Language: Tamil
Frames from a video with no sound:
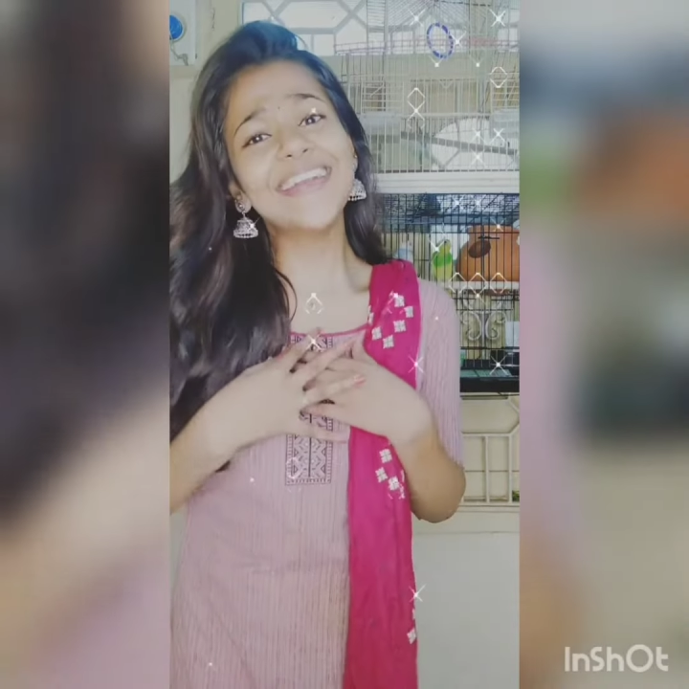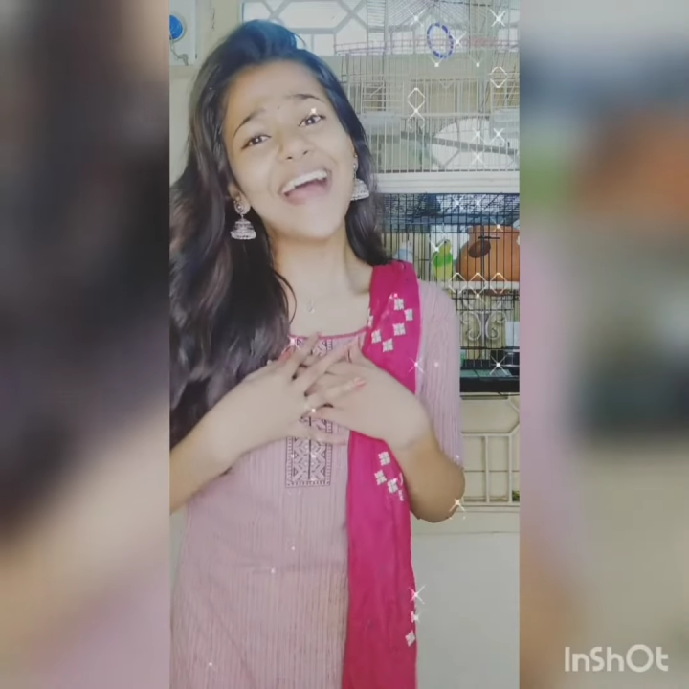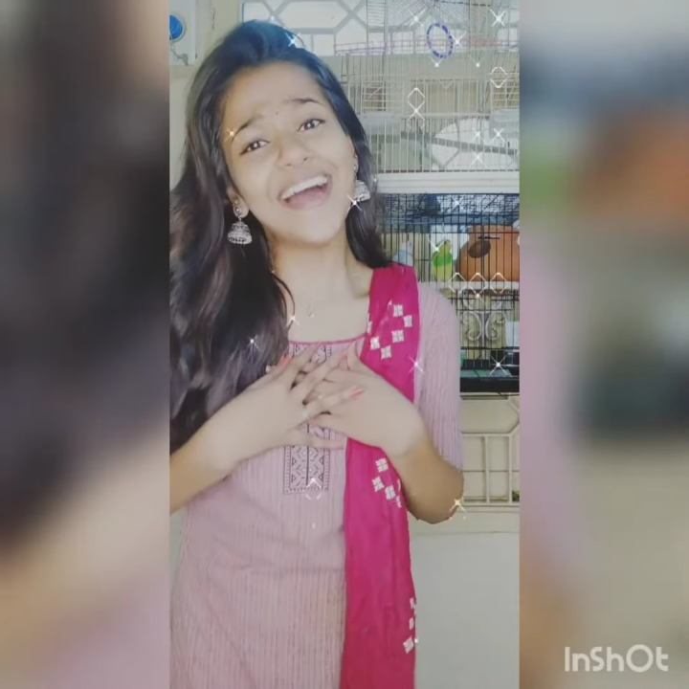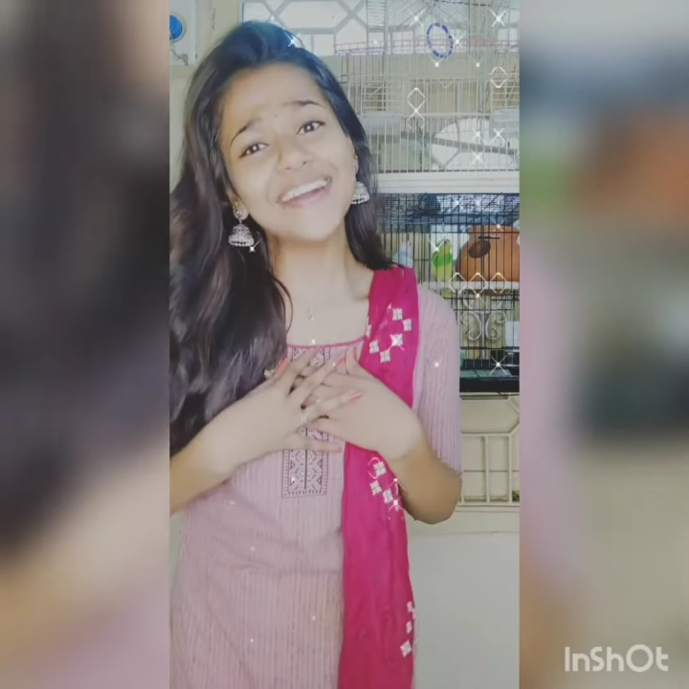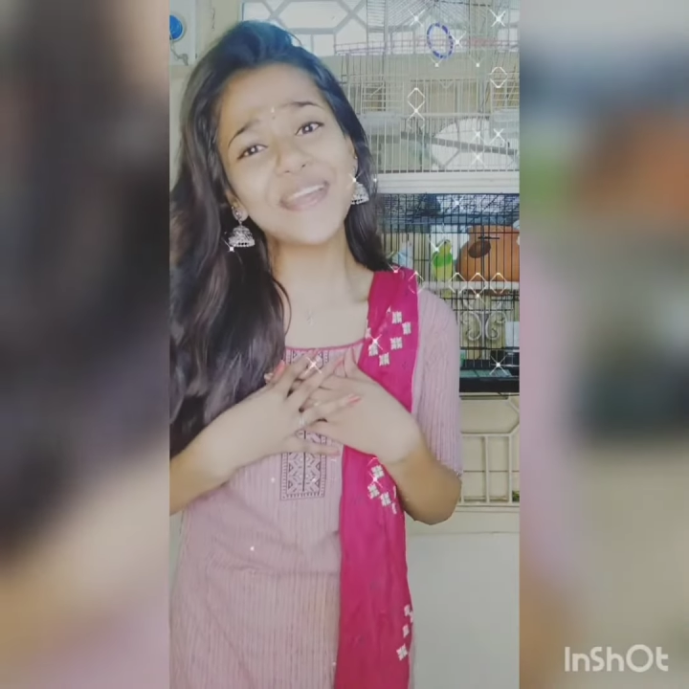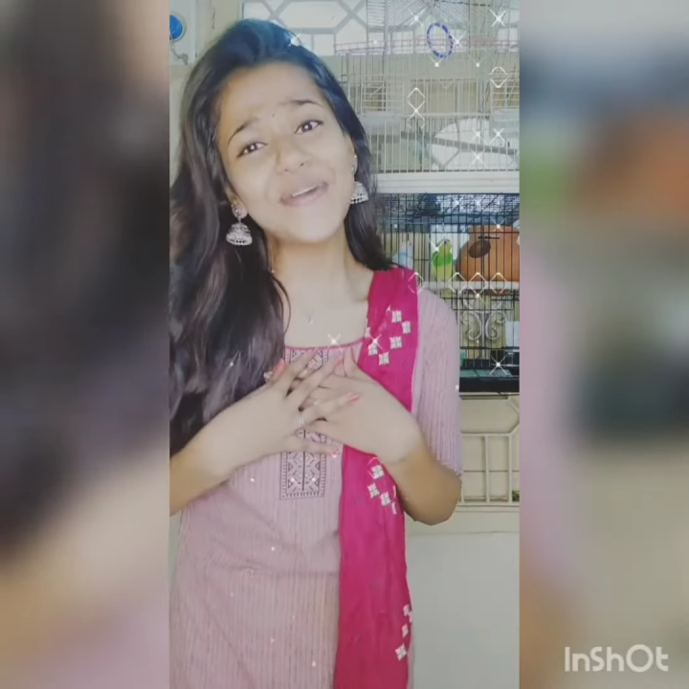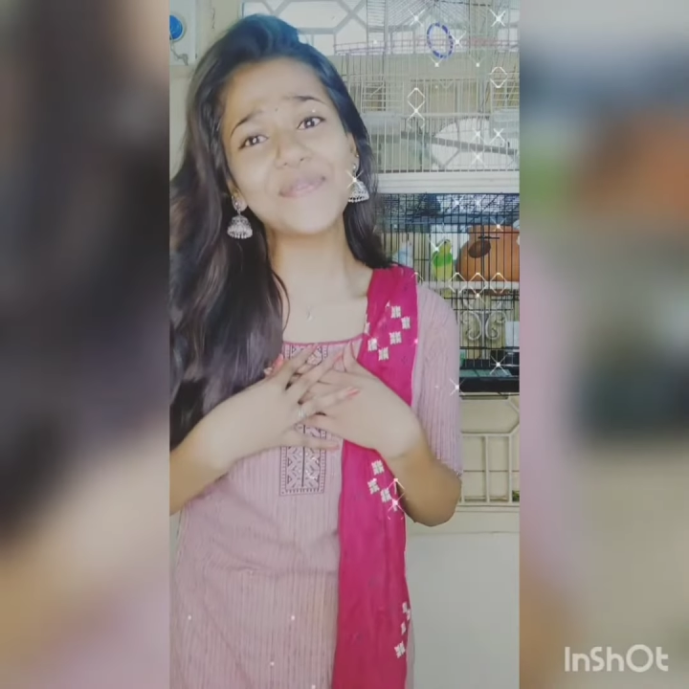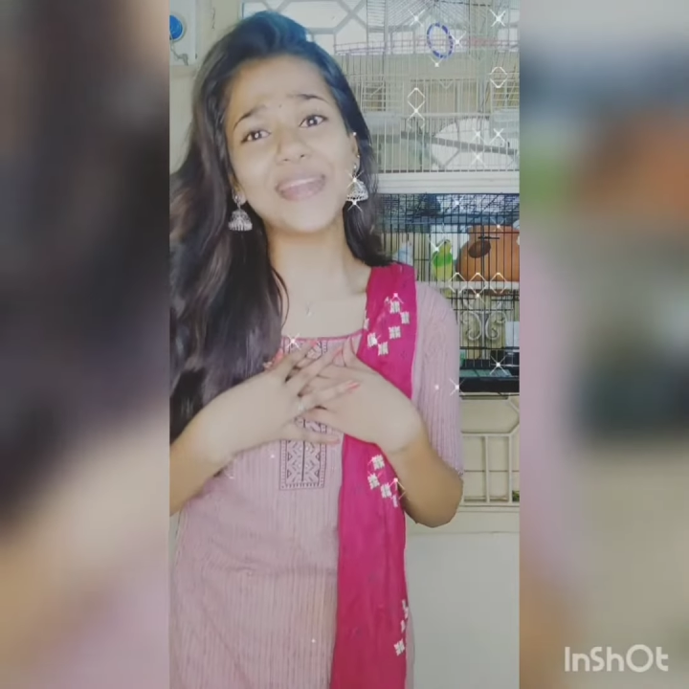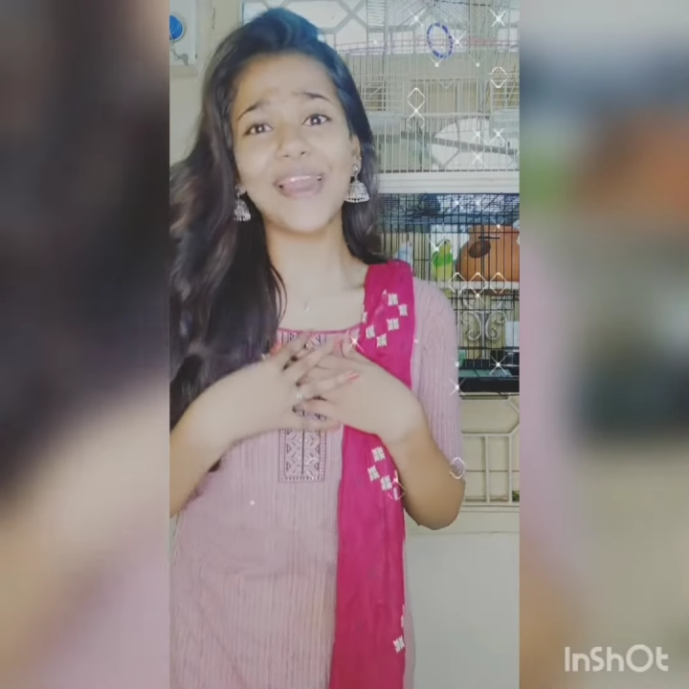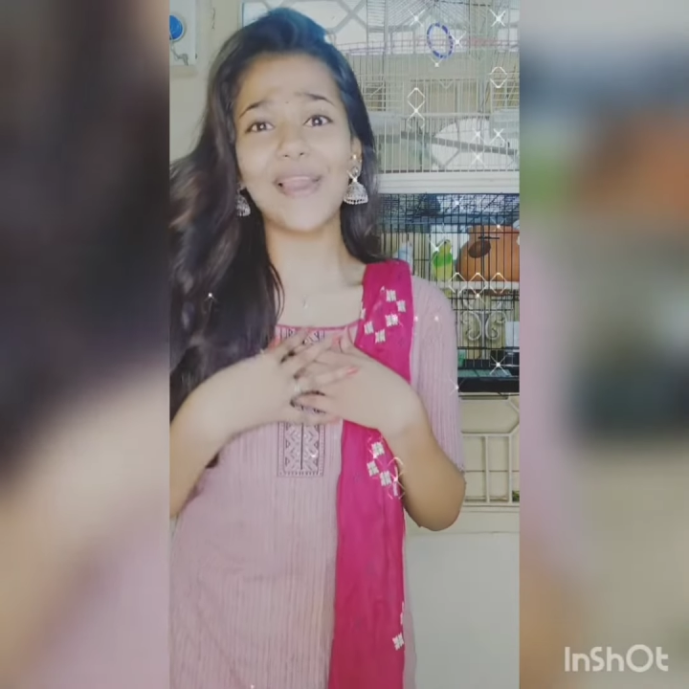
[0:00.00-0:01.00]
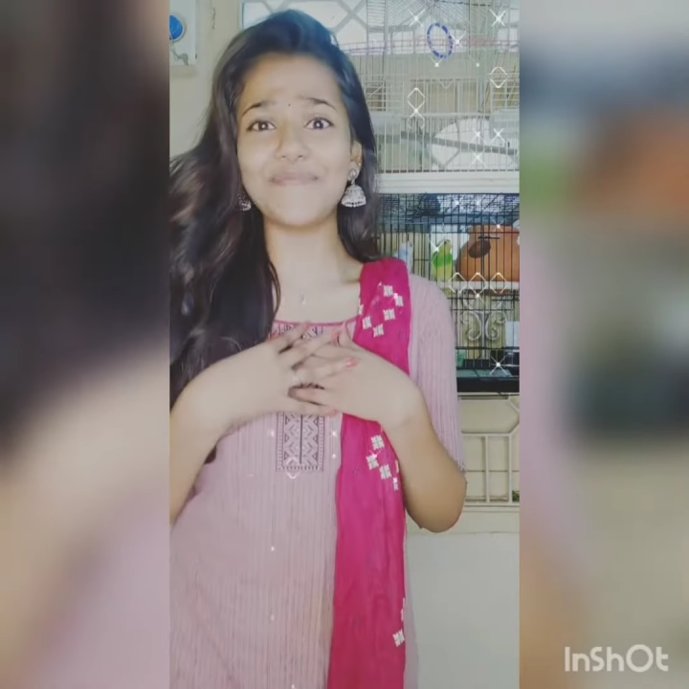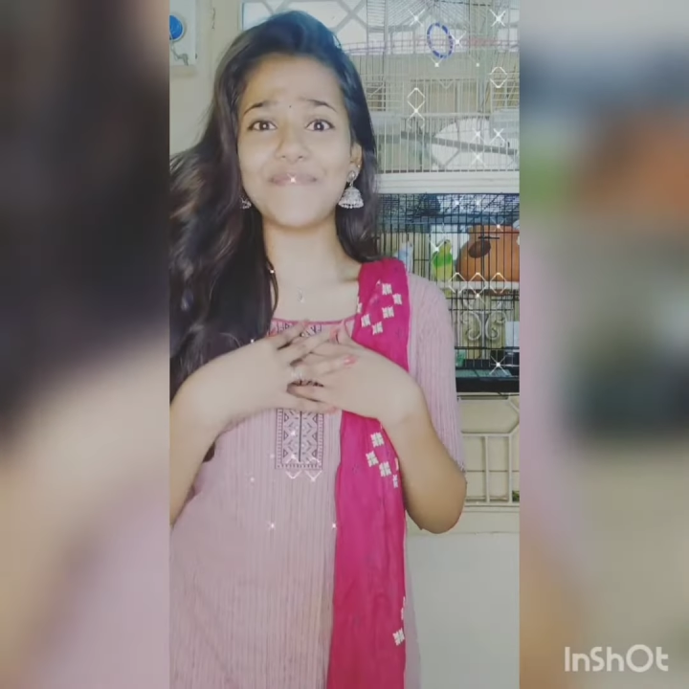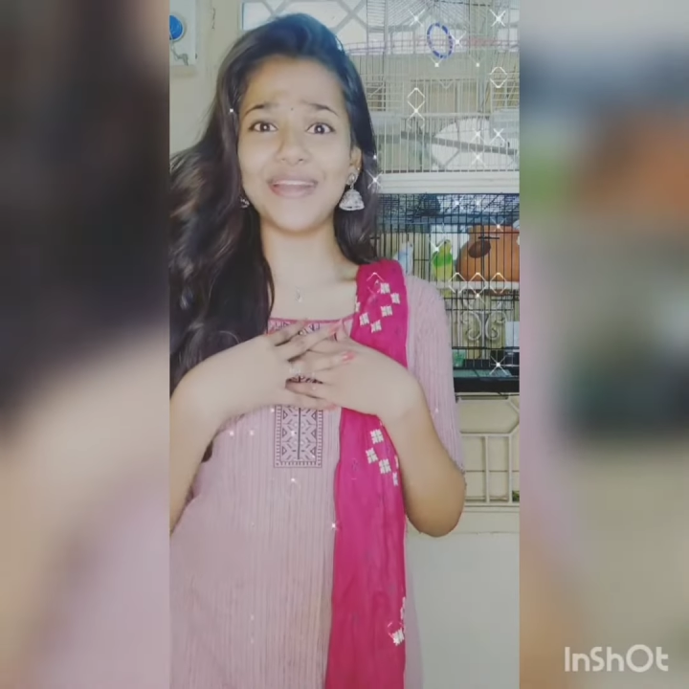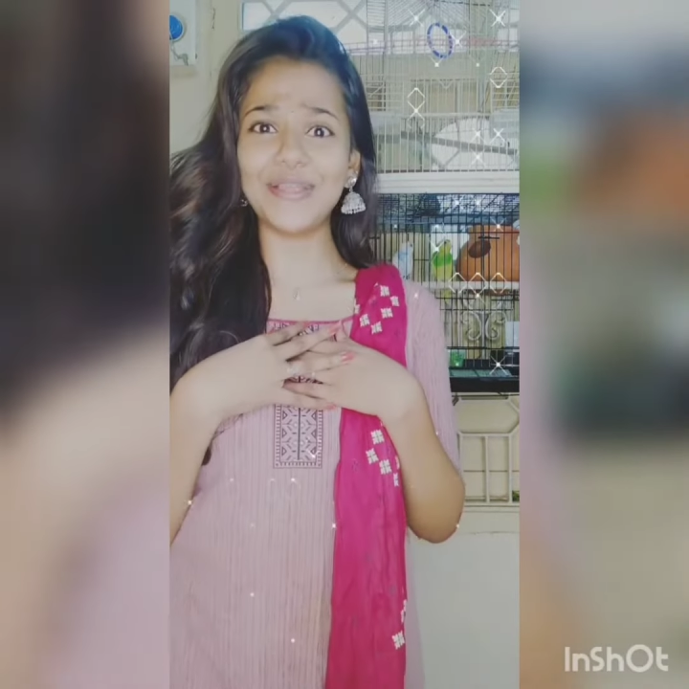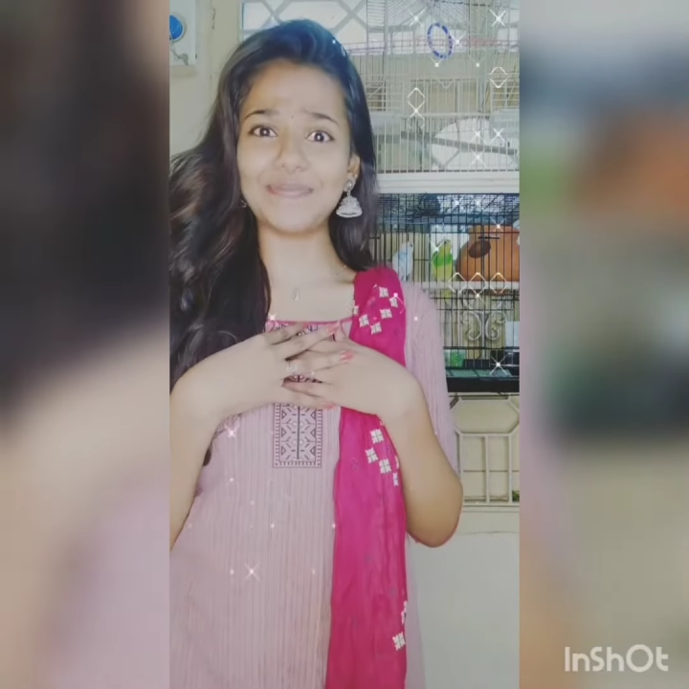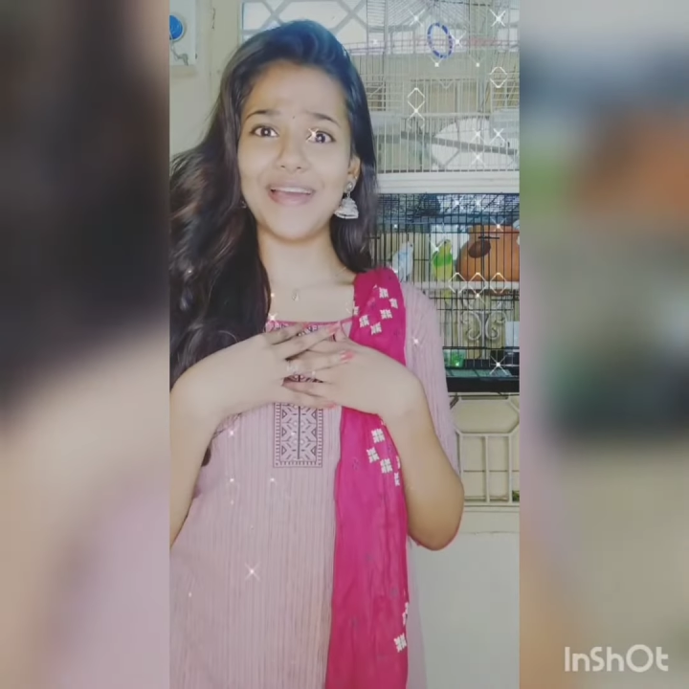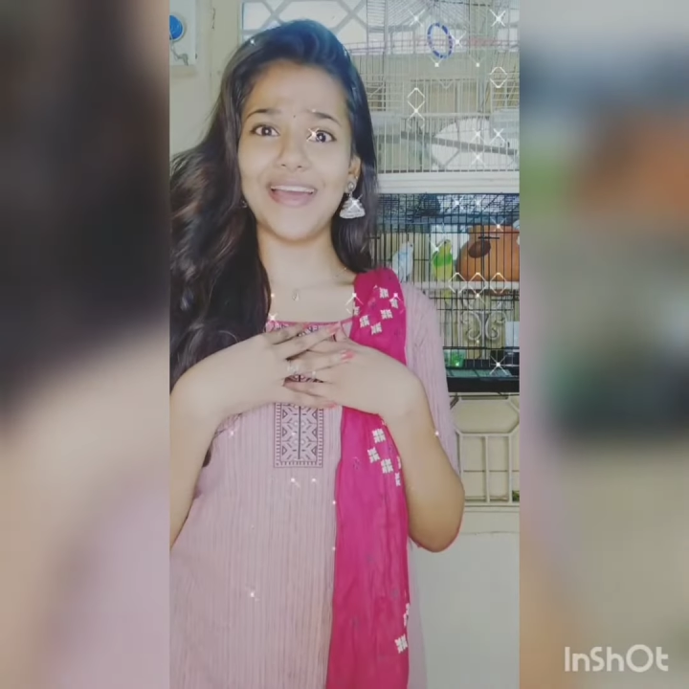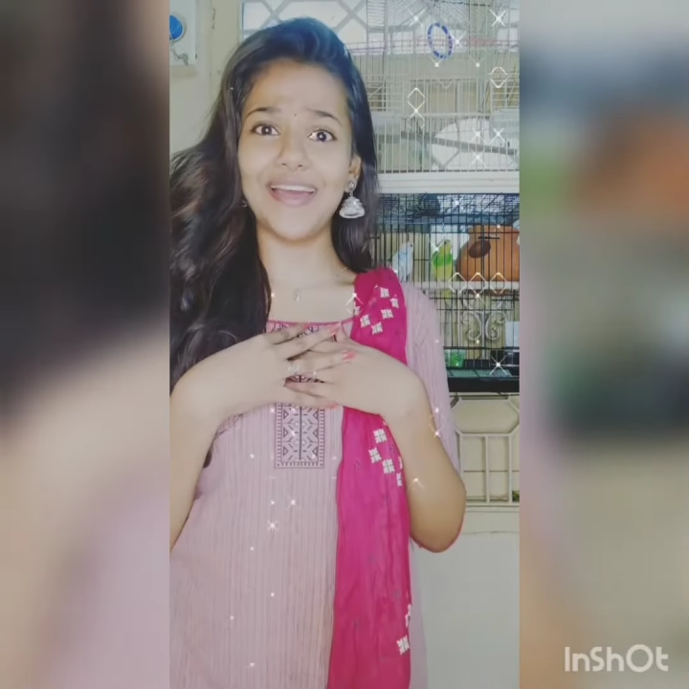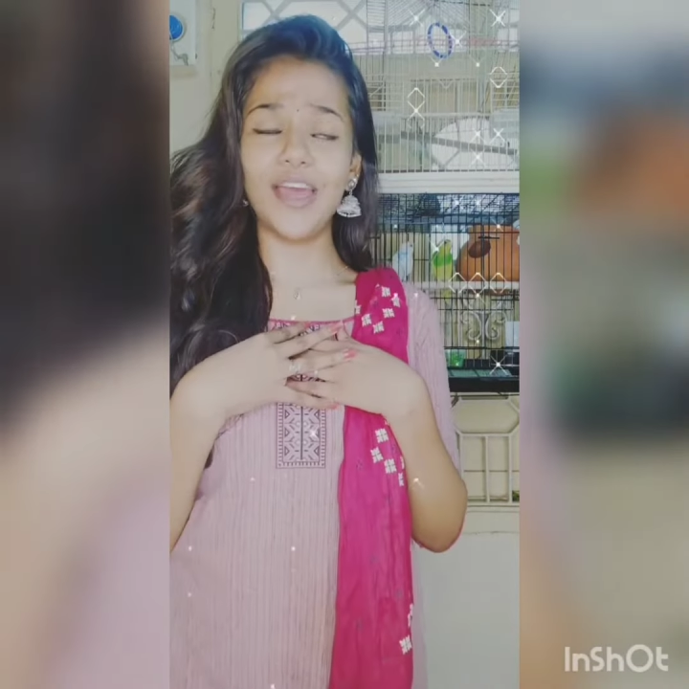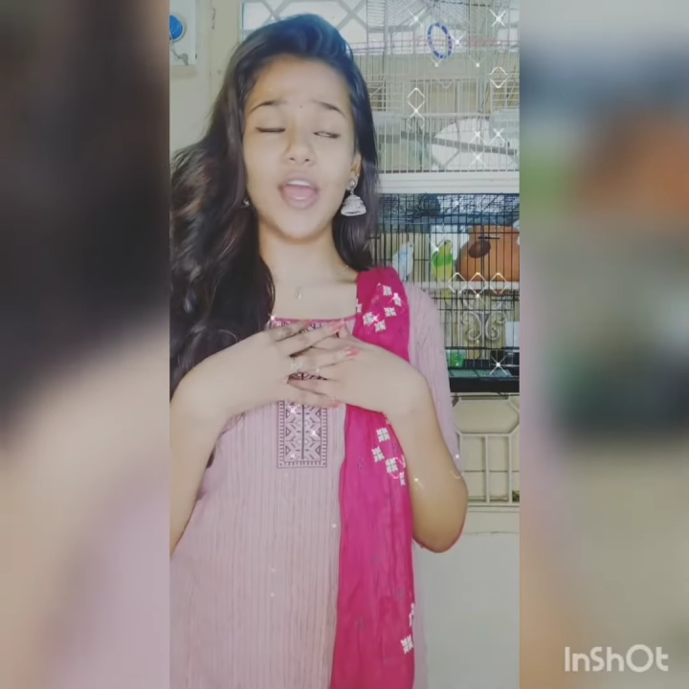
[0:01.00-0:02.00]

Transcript: நானே உன்னை லவ் பண்ணிருப்பேன்